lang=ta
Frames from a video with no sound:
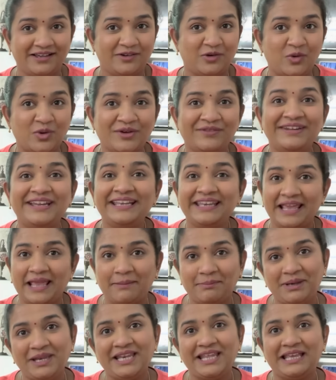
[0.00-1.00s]
உங்க வீட்டை
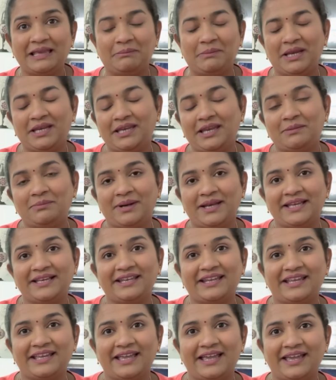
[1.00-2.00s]
எப்படி நீங்கள் மெயின்டைன்
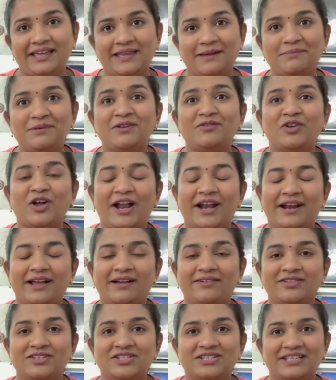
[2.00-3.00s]
பண்ணிக்கிறீங்க எப்படி இவ்வளோ
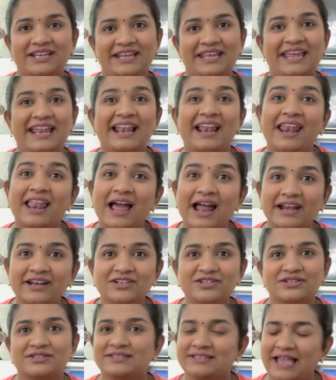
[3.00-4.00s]
அழகாக வச்சுக்கிறீங்க என்னெல்லாம்
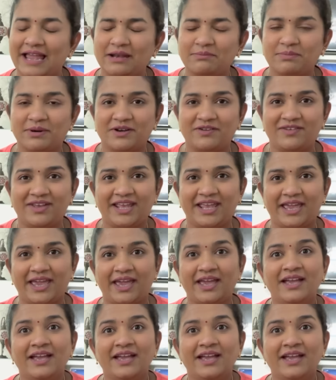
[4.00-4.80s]
அடிஷன்ஸ் ஆட் பண்ணுவீங்க